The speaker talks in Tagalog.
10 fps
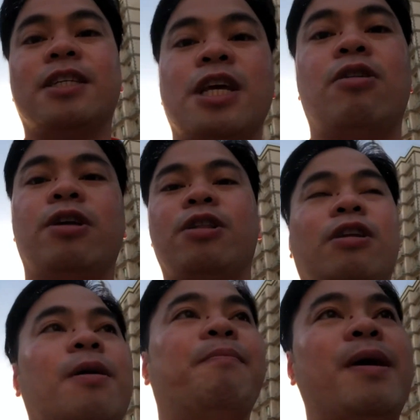kasi ako rito
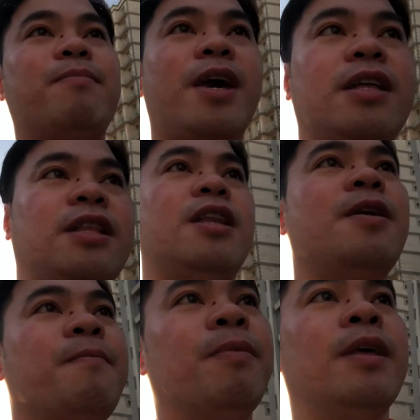ng
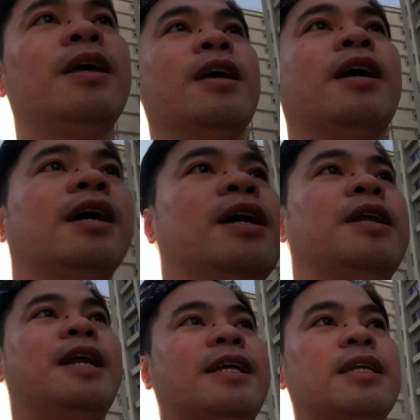5.18,
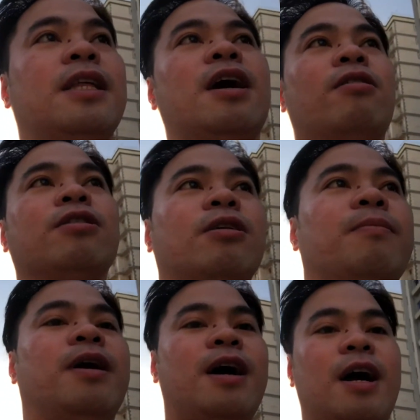nadating ako doon
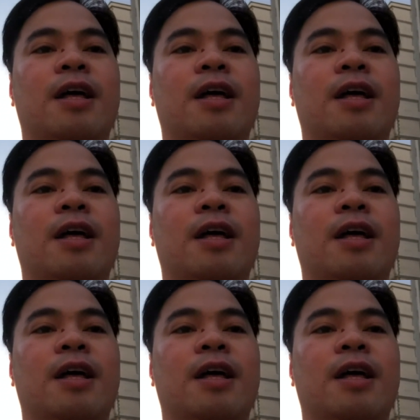mga,